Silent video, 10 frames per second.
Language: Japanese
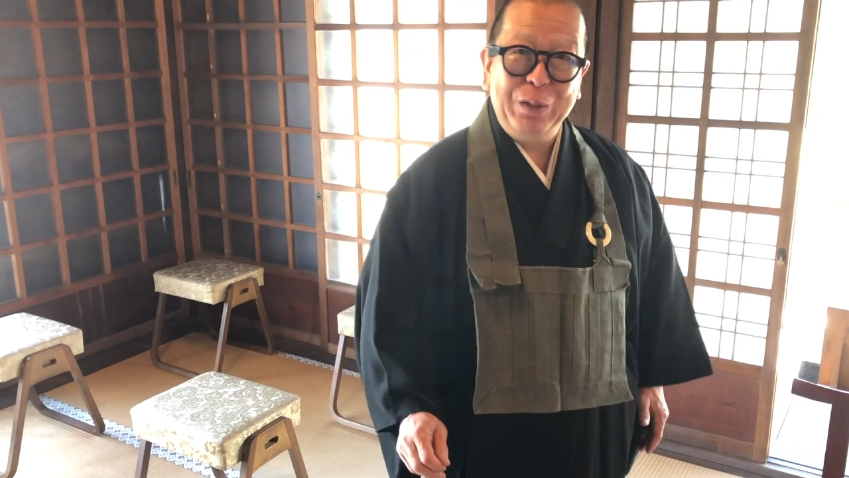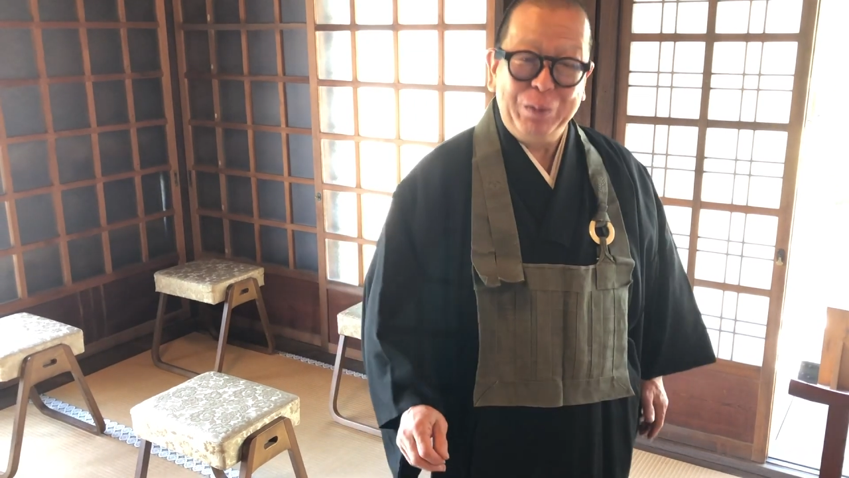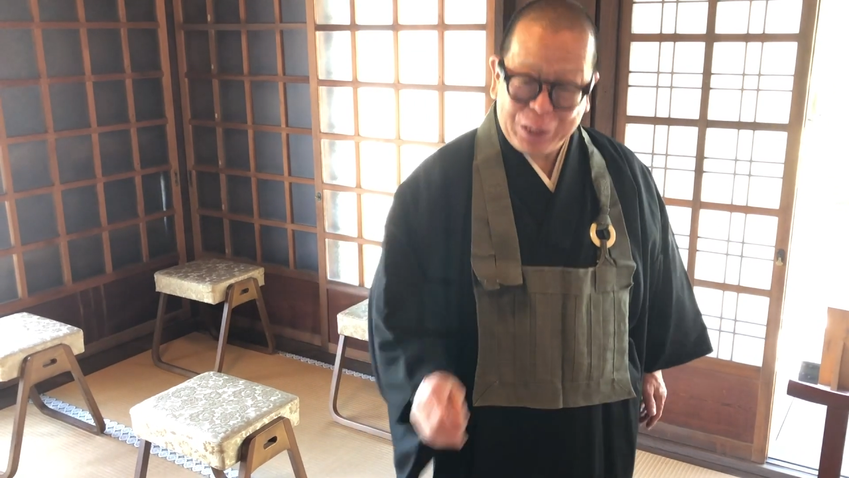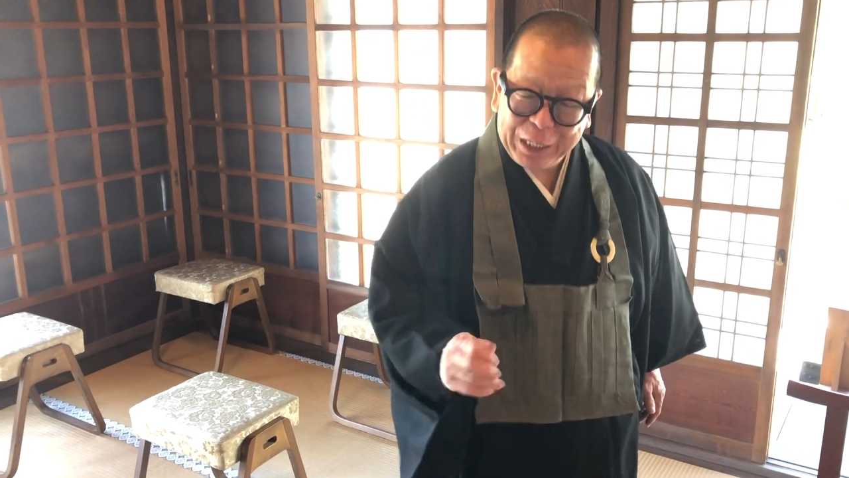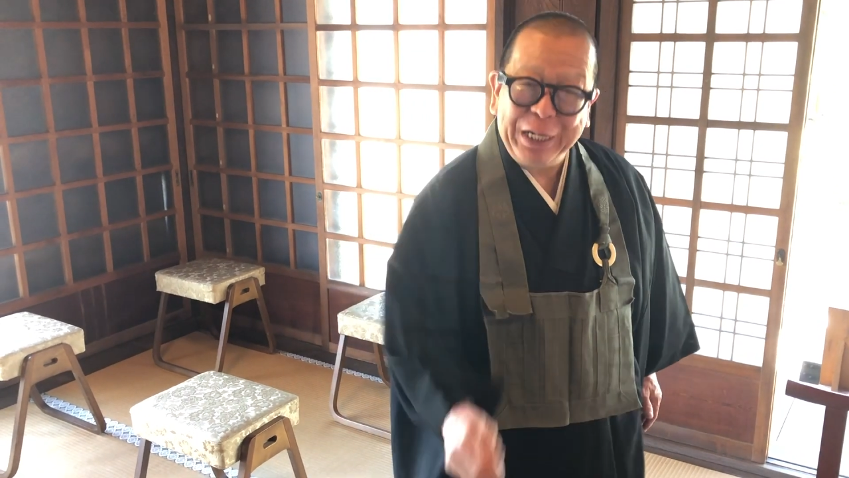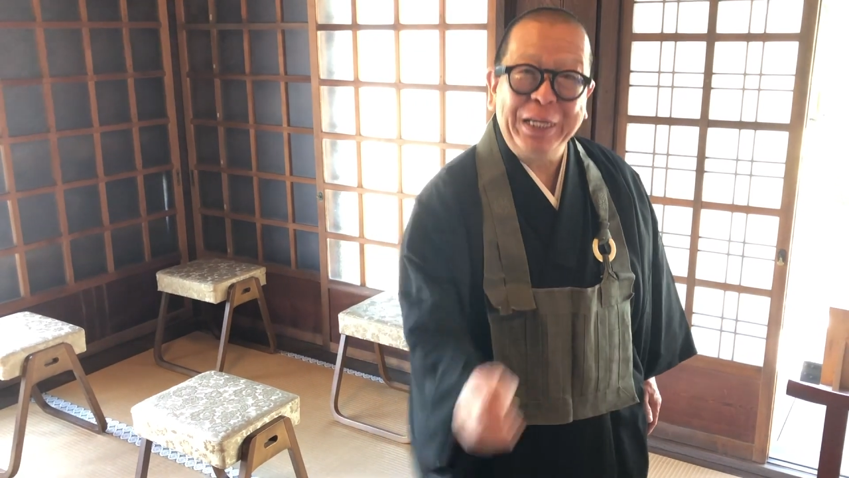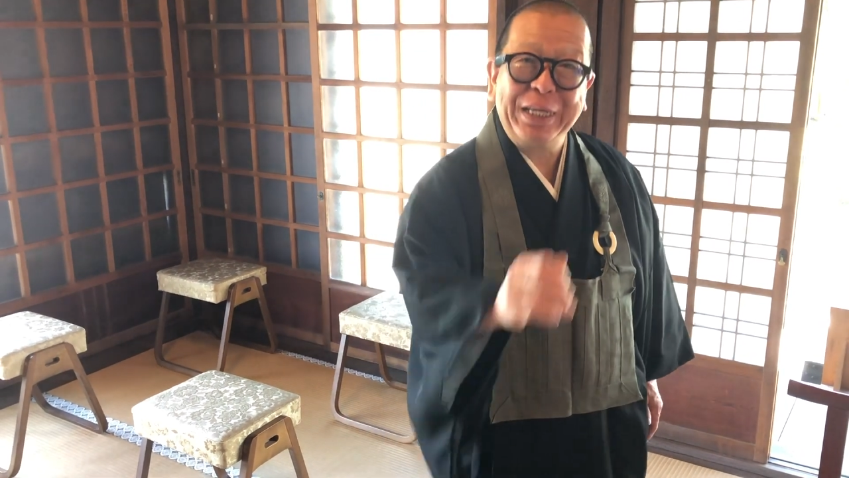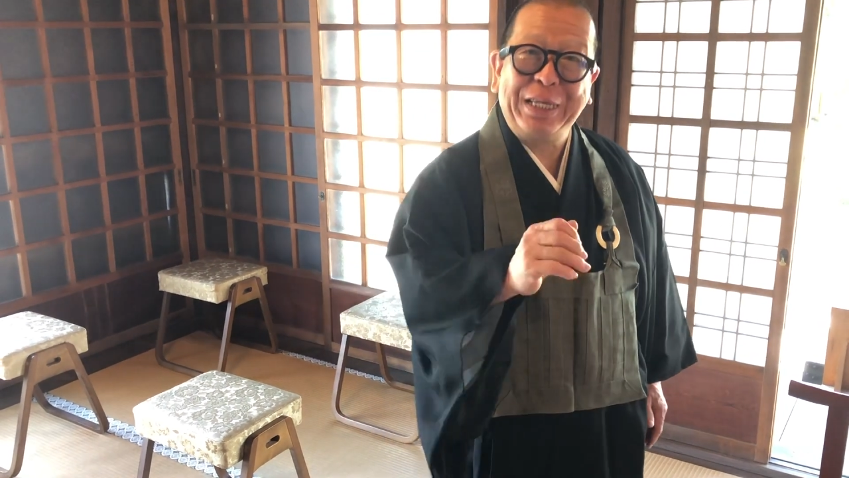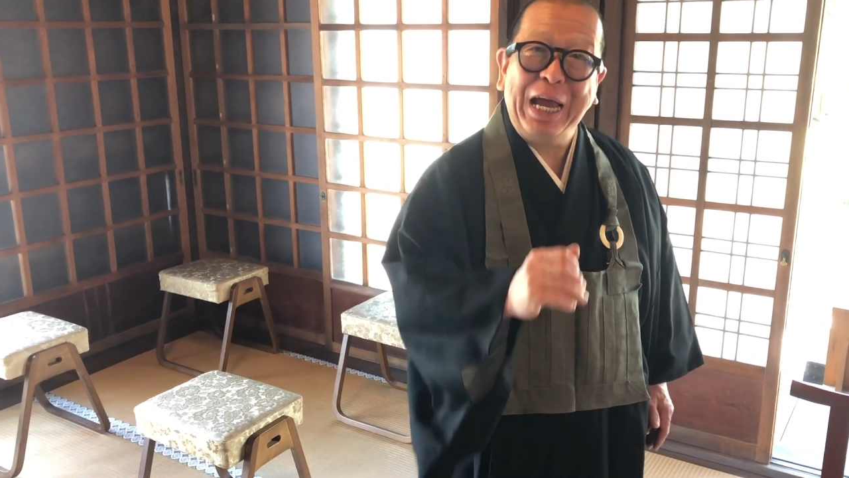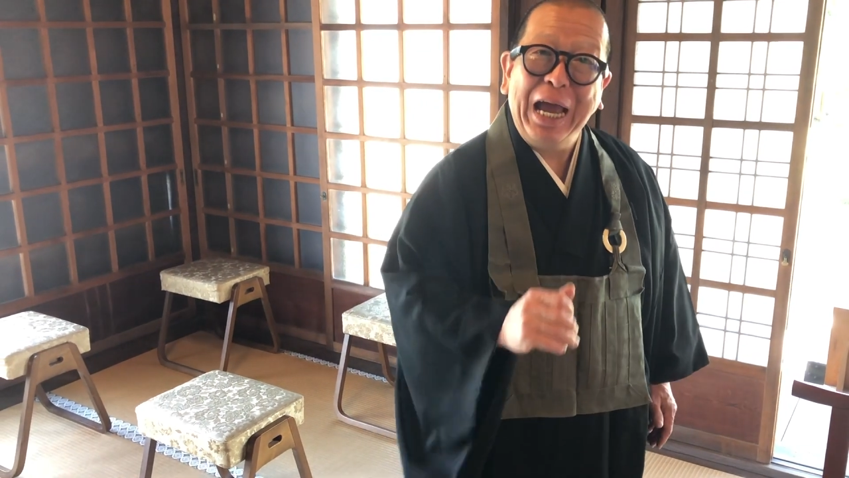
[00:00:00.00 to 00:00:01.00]
出ないん
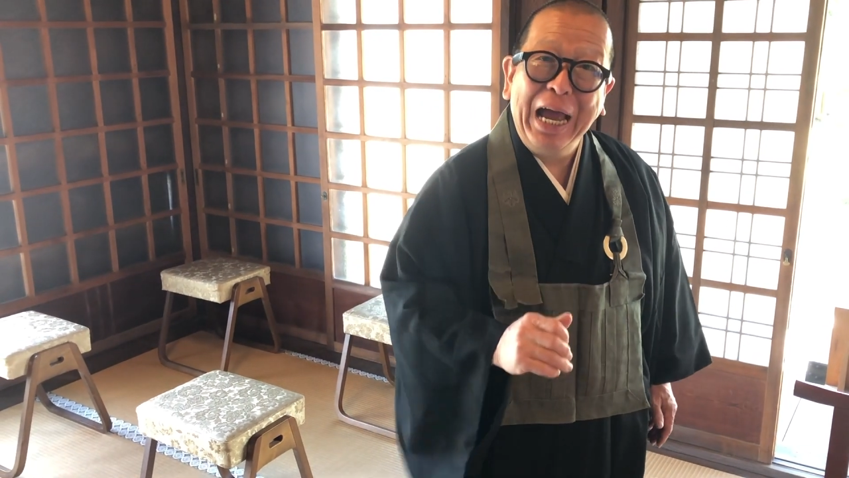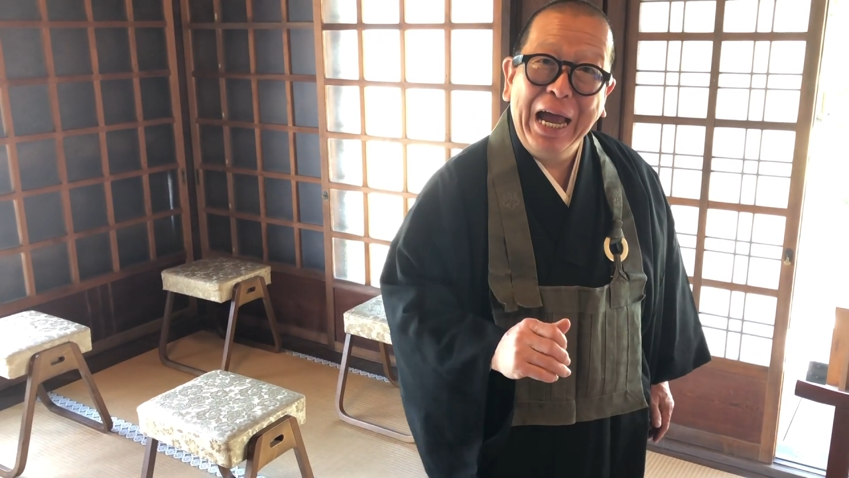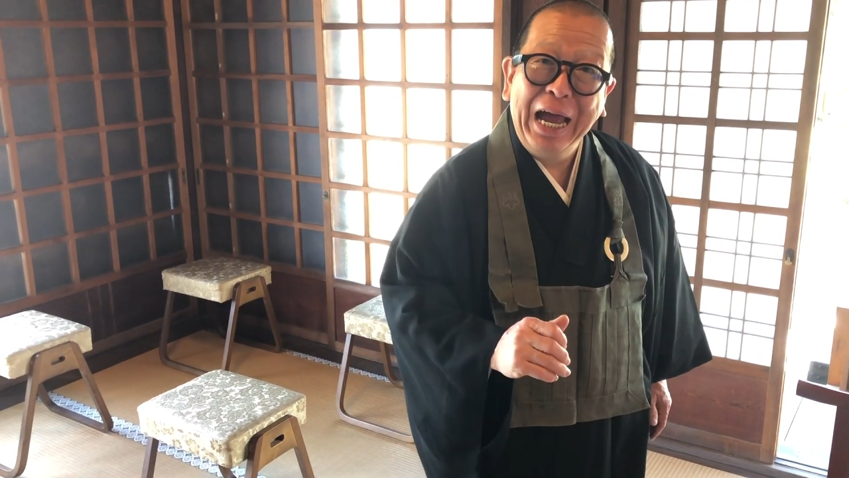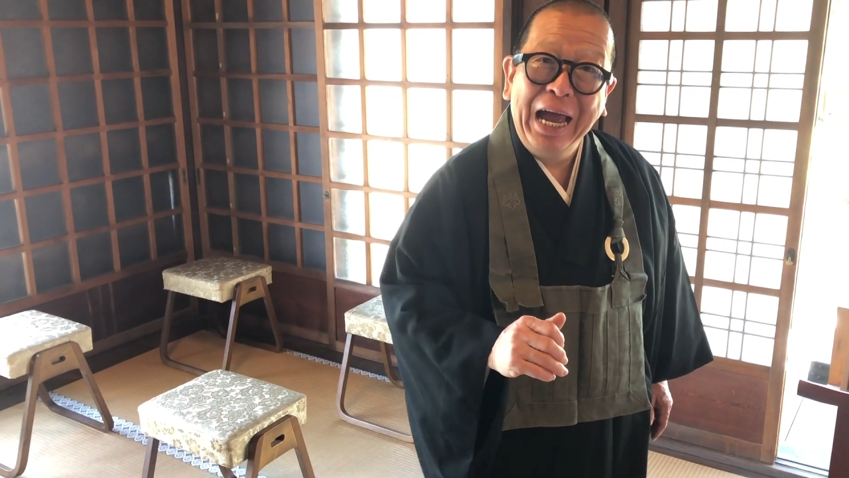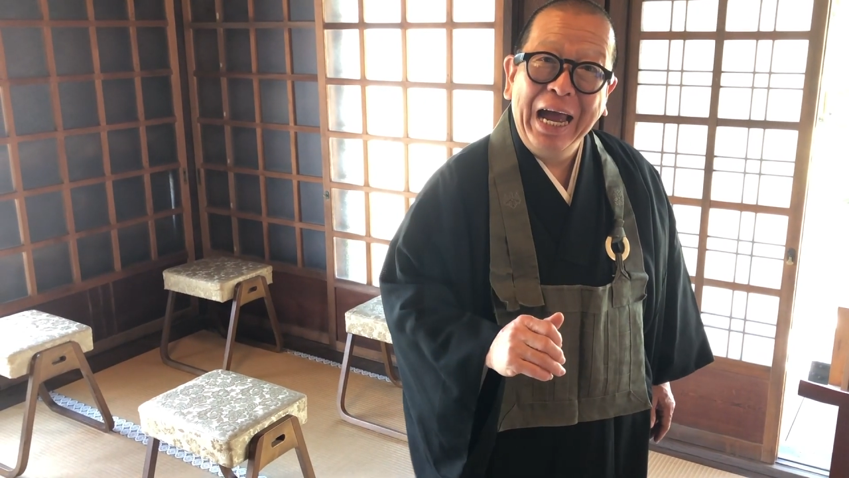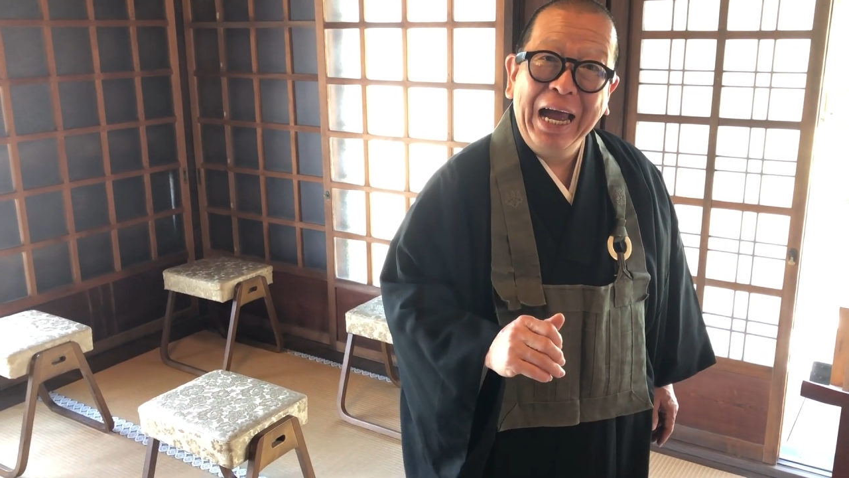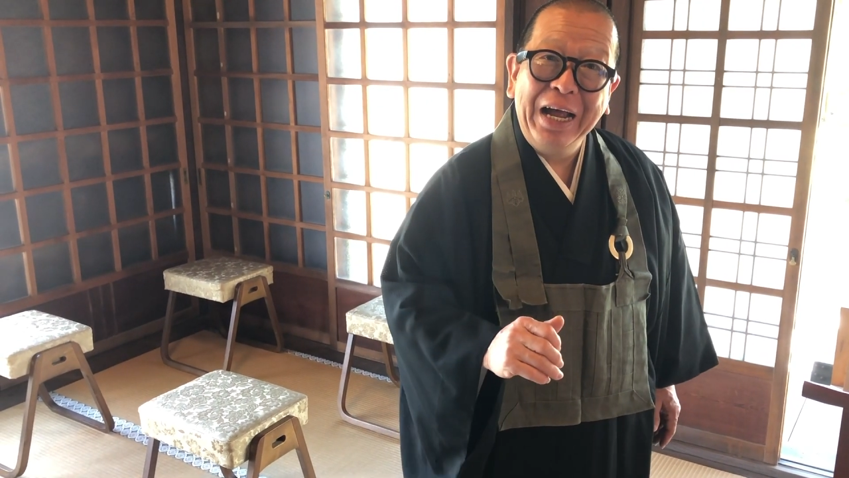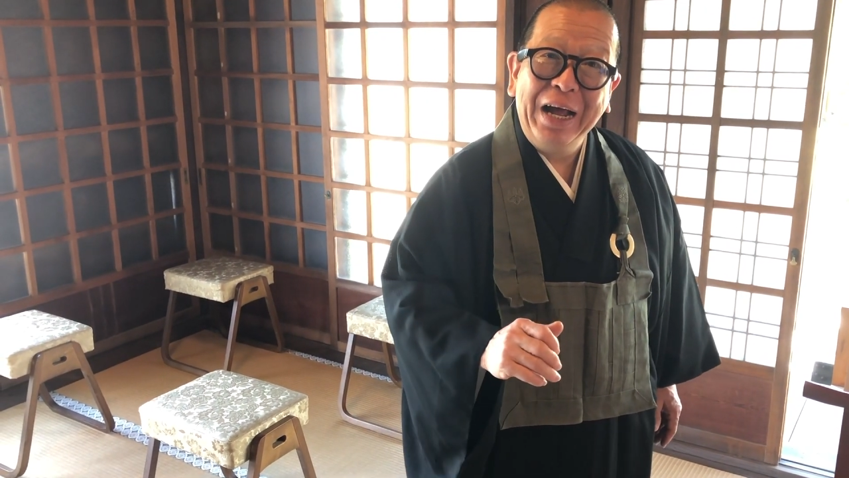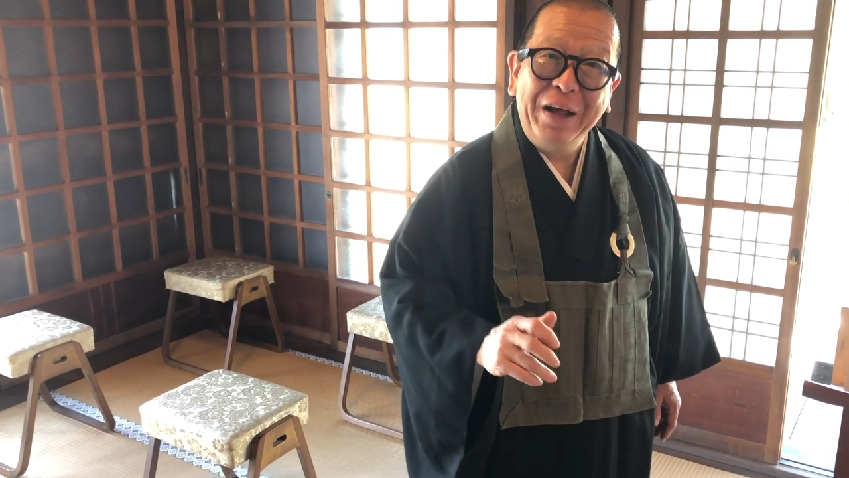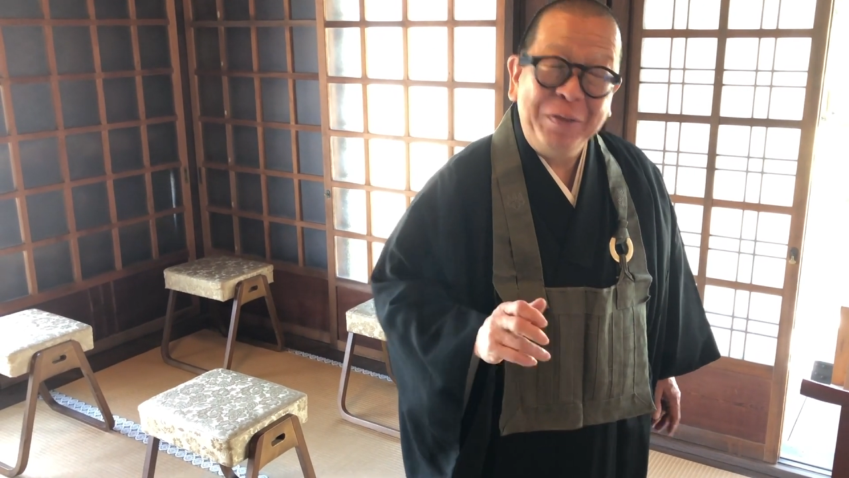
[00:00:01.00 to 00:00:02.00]
だって
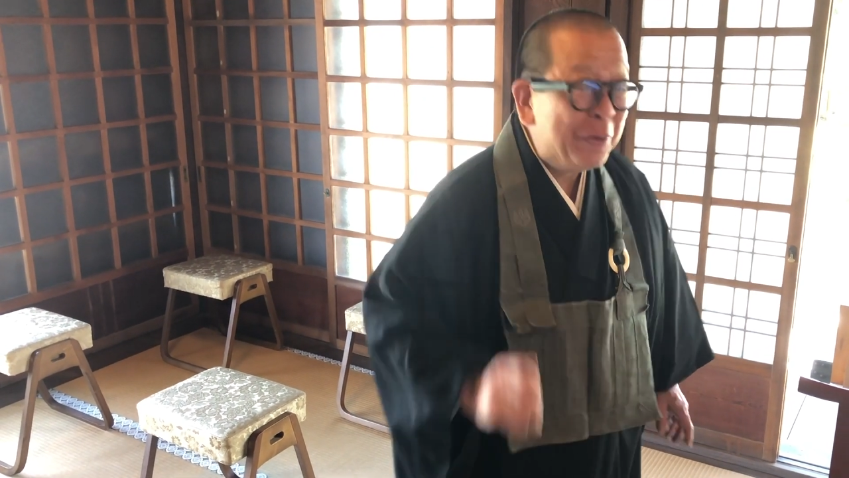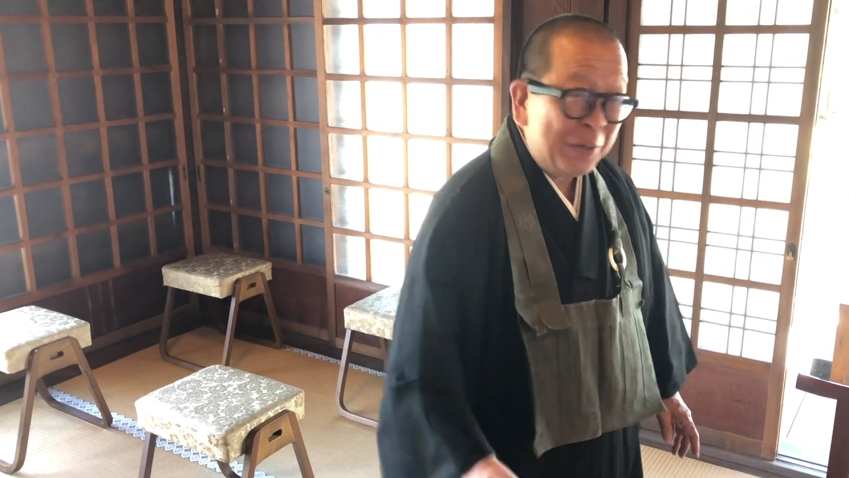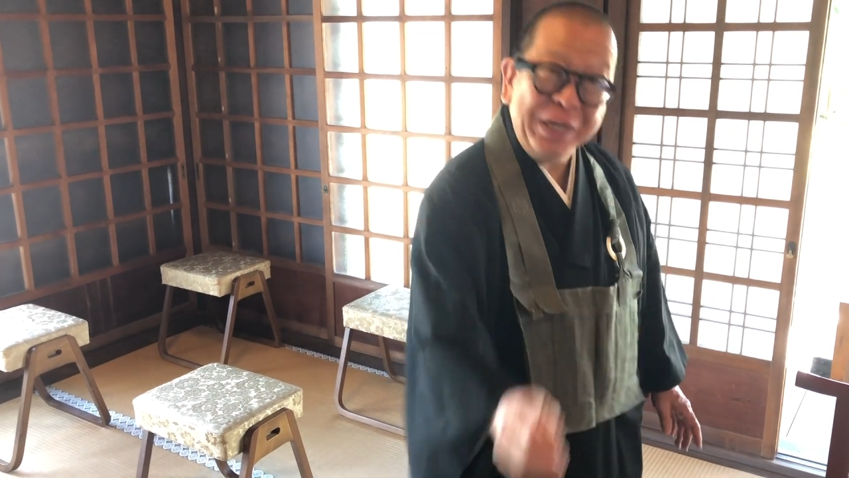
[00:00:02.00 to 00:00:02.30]
乗